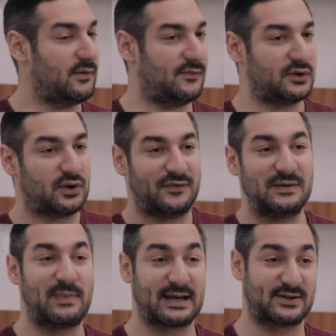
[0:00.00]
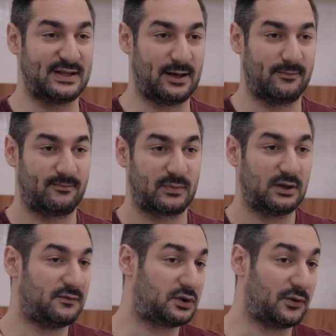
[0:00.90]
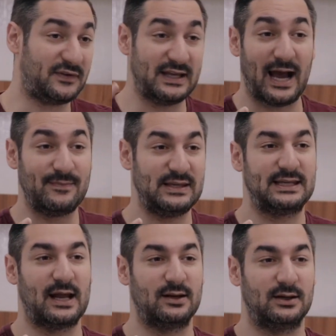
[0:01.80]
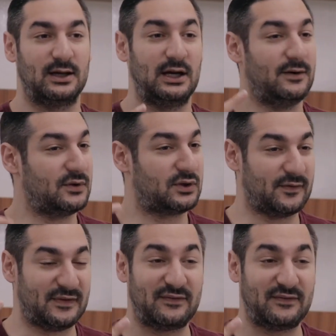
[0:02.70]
Votre vie personnelle, votre vie amicale, votre vie